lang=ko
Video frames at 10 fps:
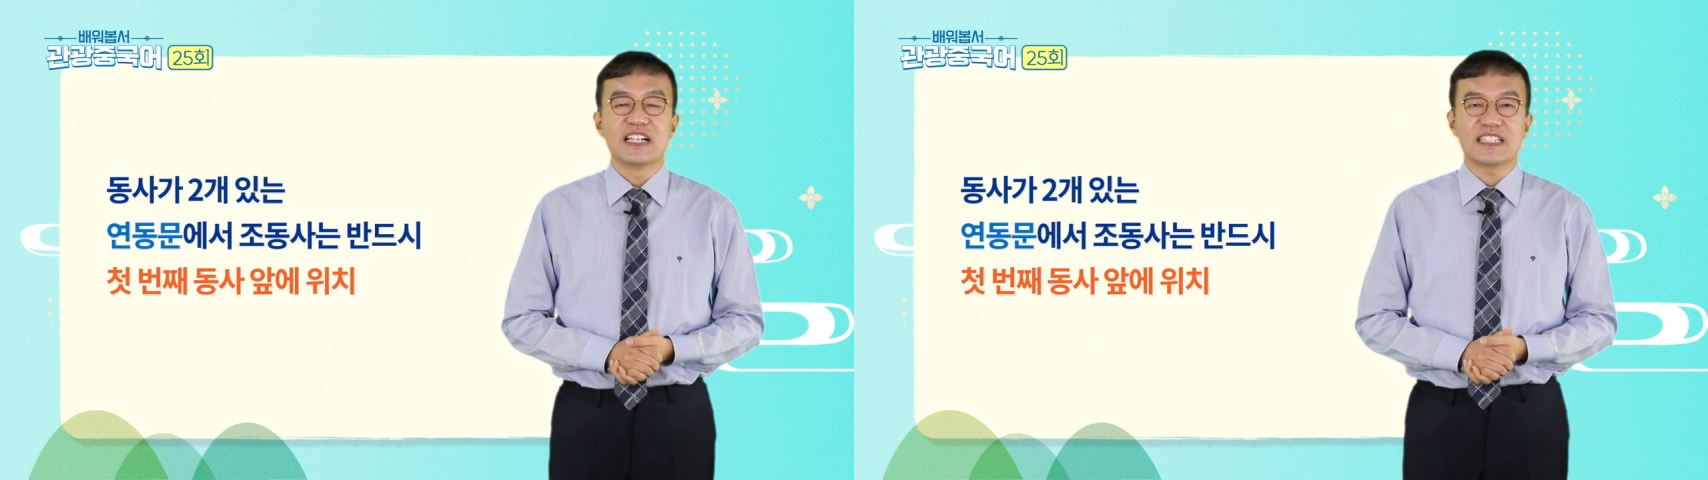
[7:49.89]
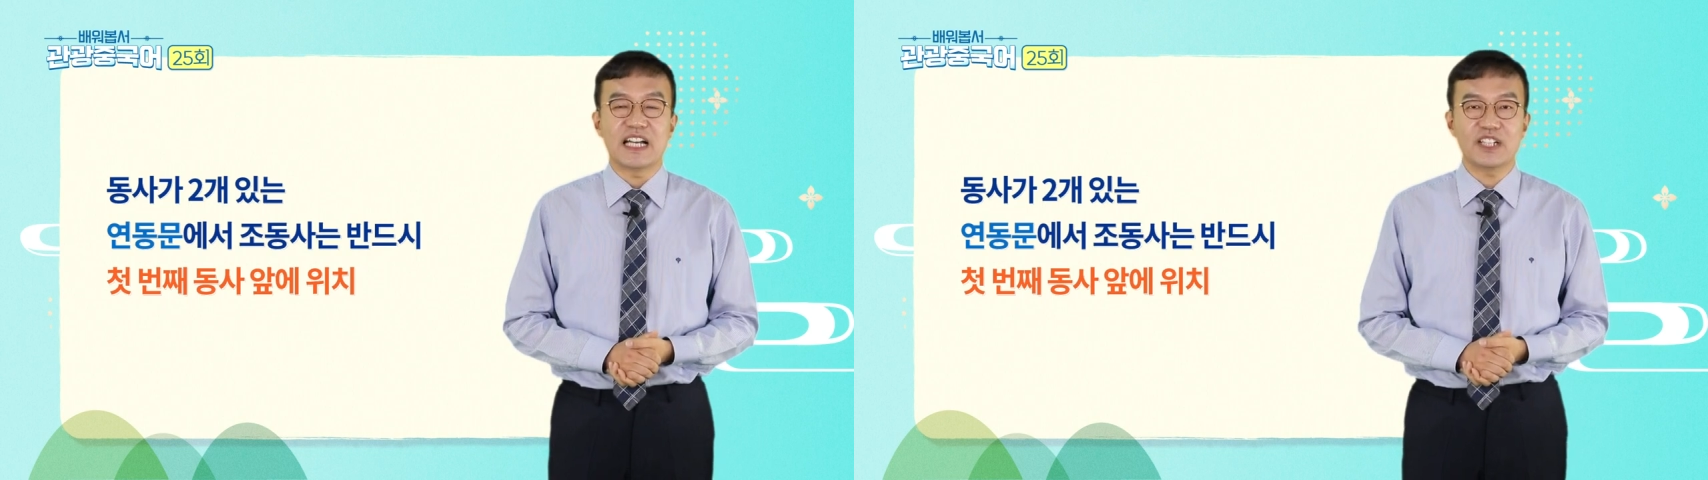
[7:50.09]

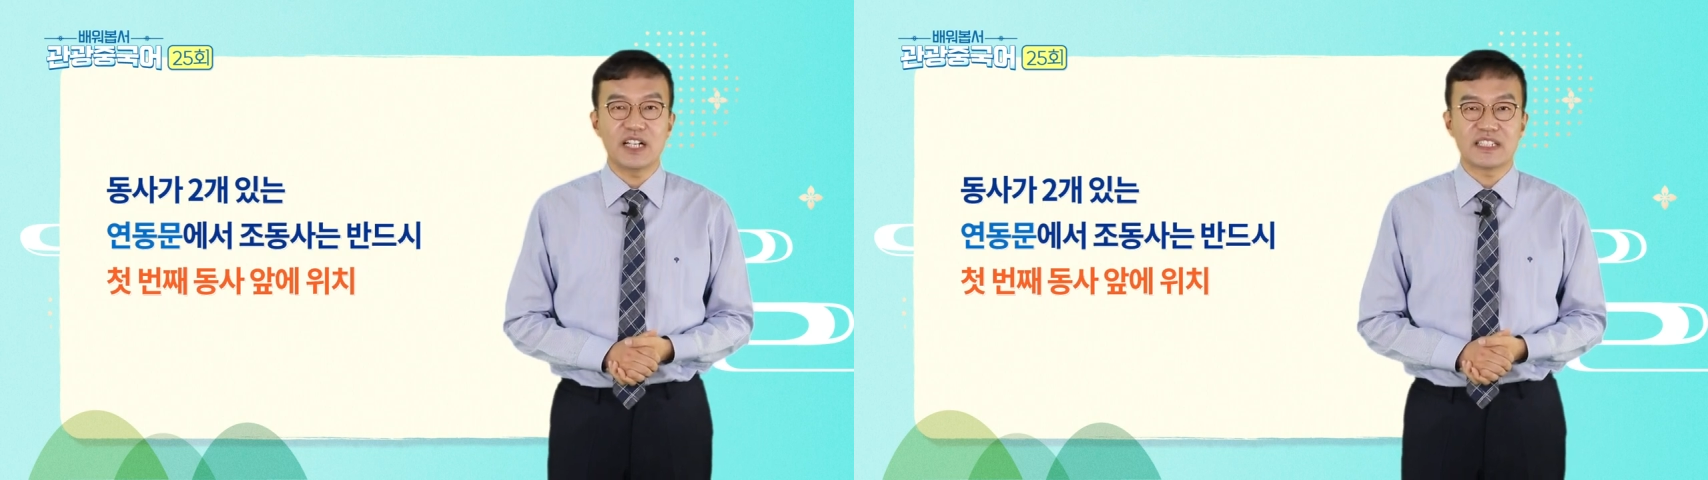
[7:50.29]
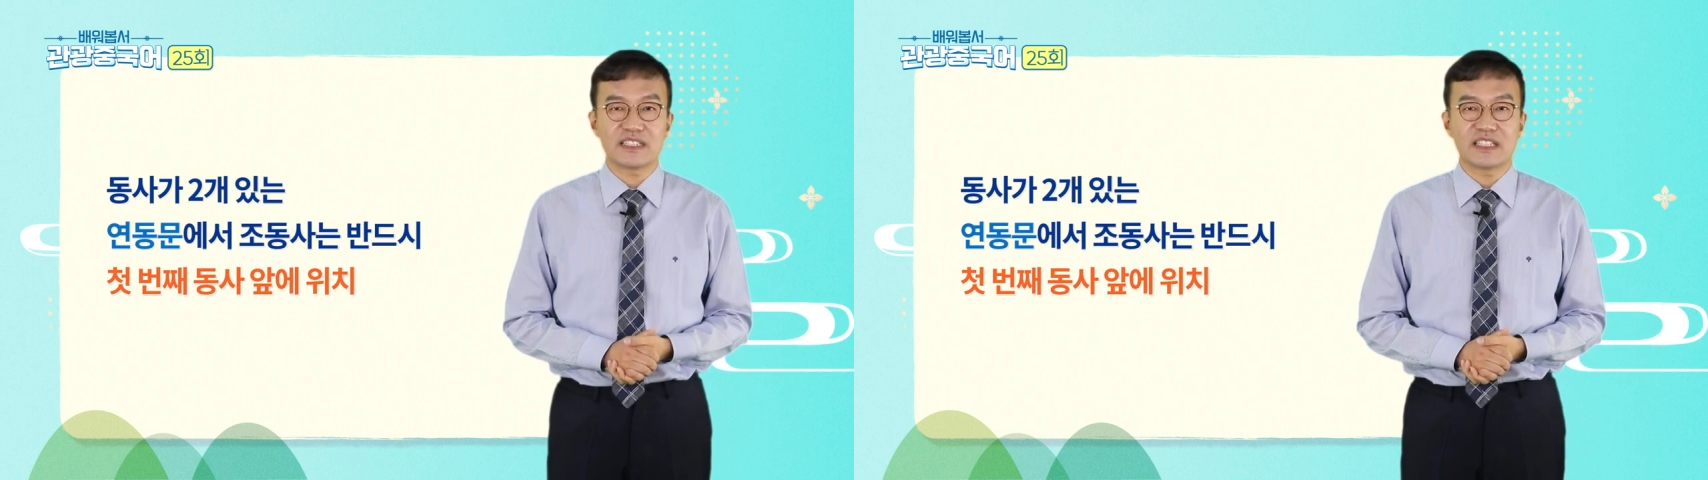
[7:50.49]
자,
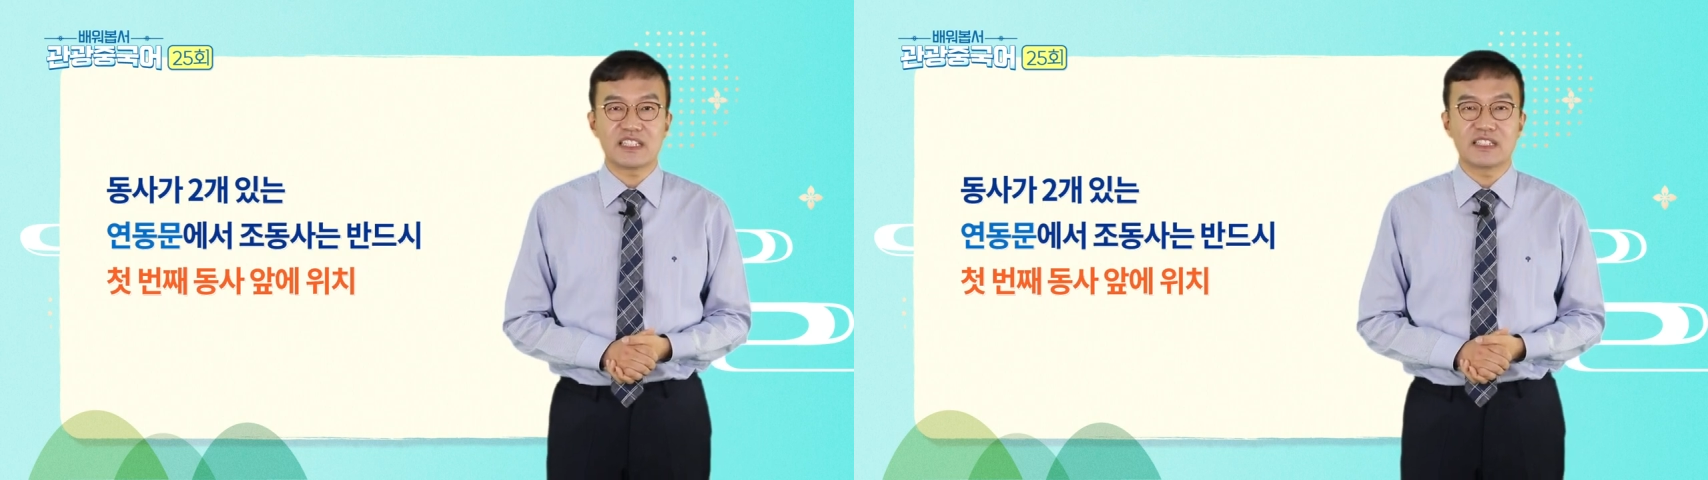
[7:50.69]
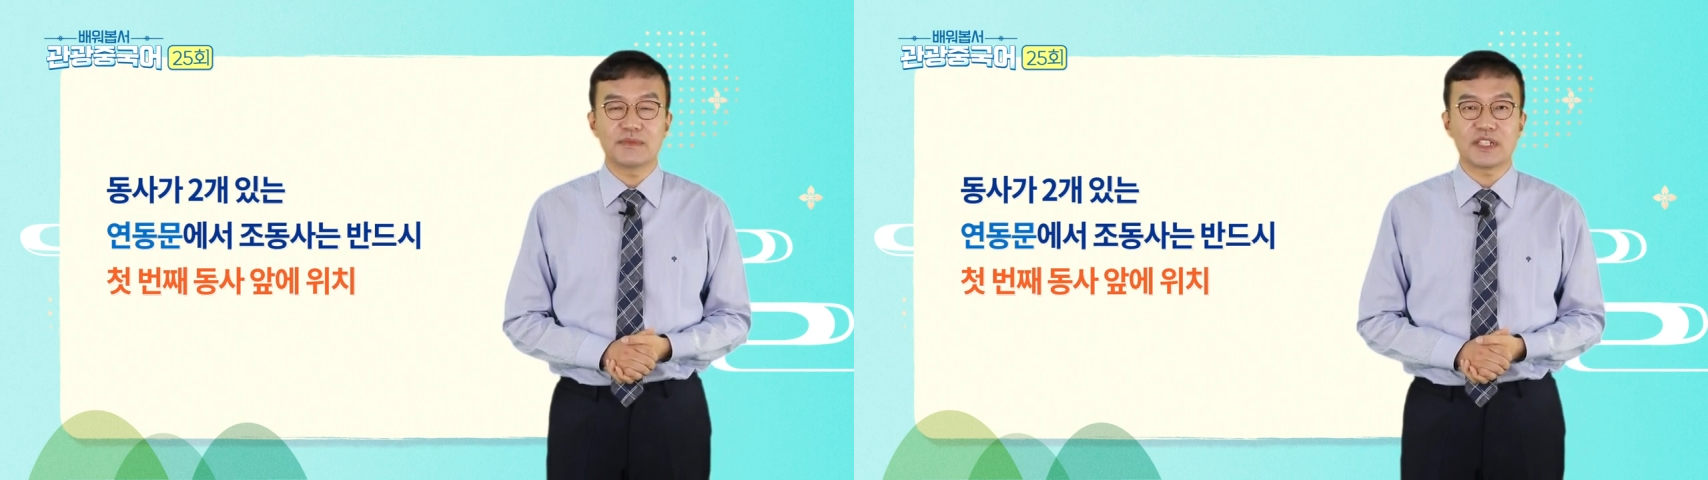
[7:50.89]
이러한
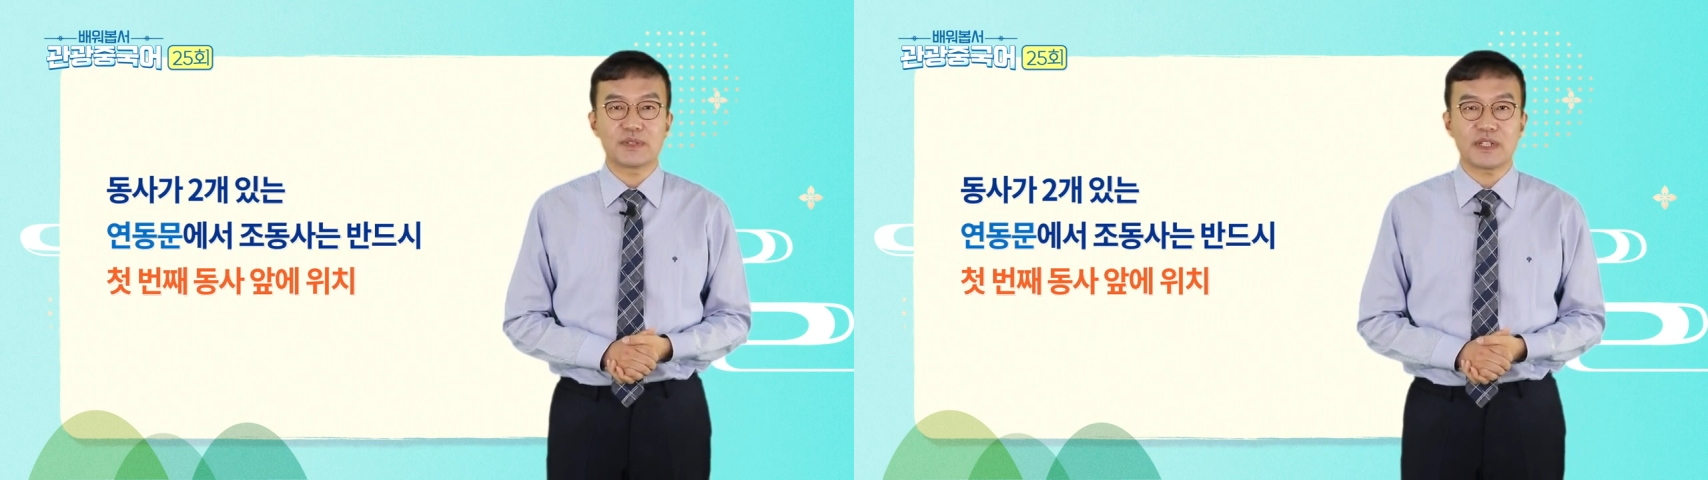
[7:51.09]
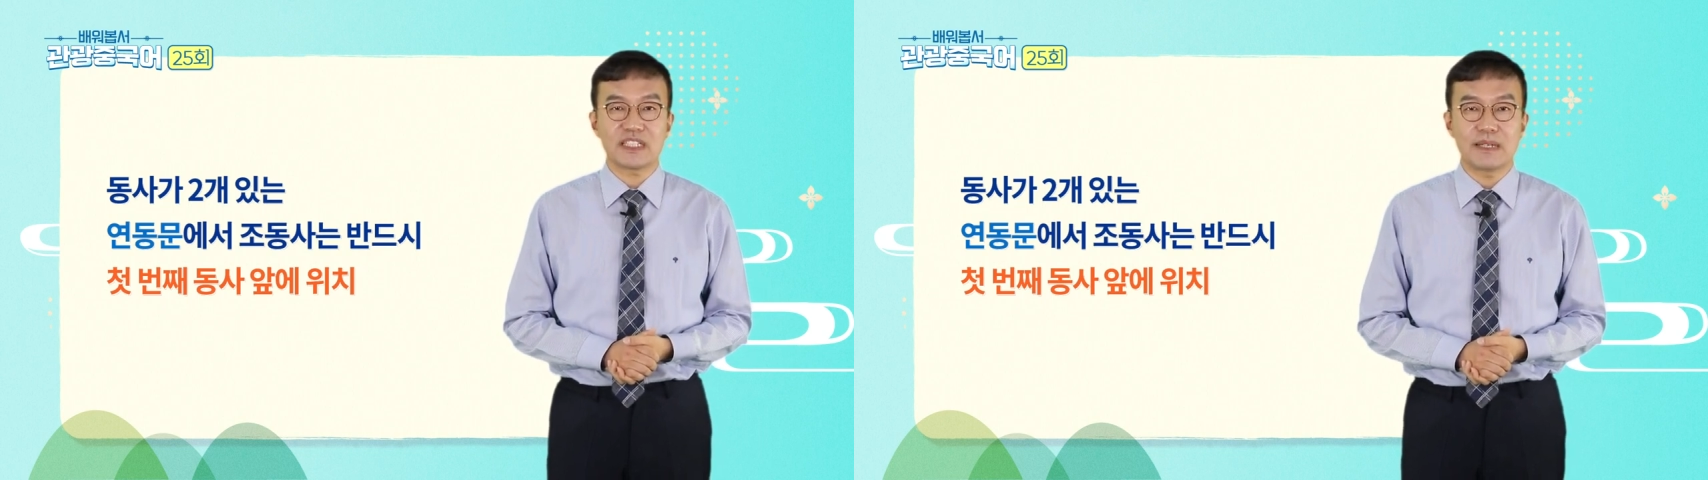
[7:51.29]
특징들을 머릿속에